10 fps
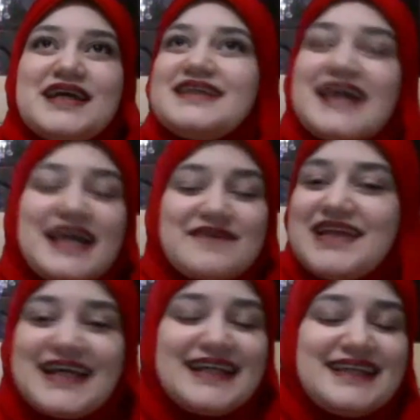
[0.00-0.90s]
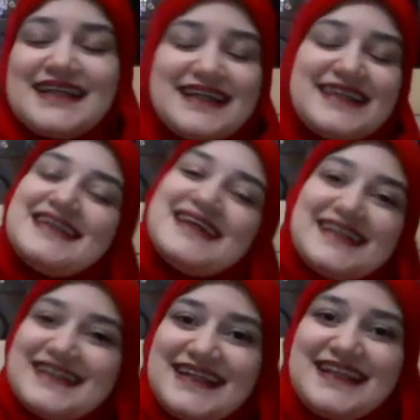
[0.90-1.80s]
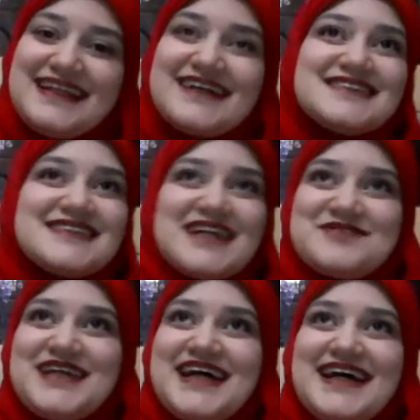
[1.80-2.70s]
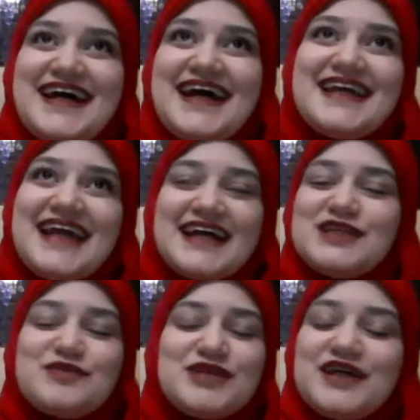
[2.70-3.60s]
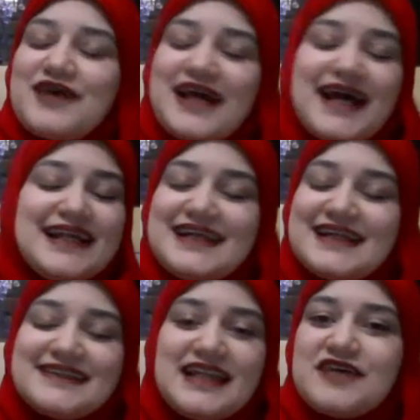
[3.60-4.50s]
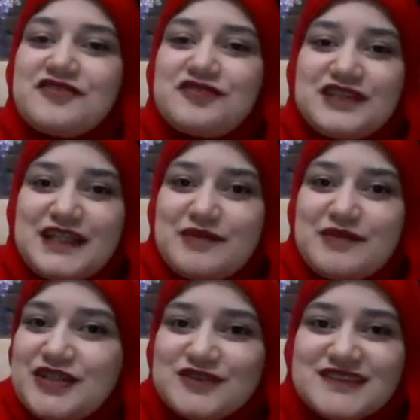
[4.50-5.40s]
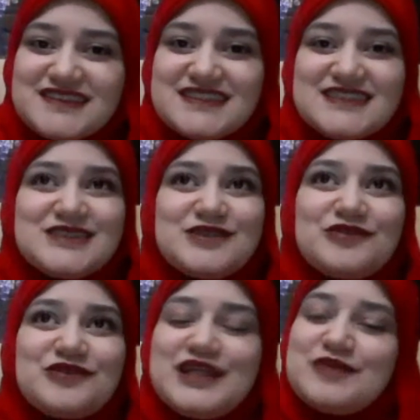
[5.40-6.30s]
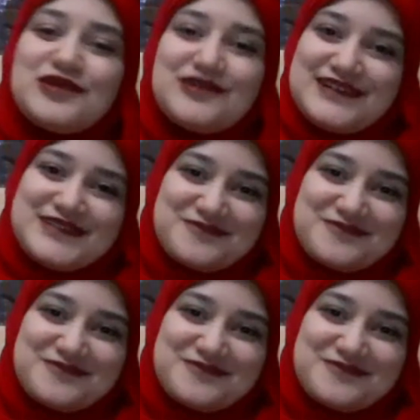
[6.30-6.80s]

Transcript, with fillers: هديه جميله جدا جدا جدا انصح بيها اي حد بيدور على الاختلاف والتميز والابهار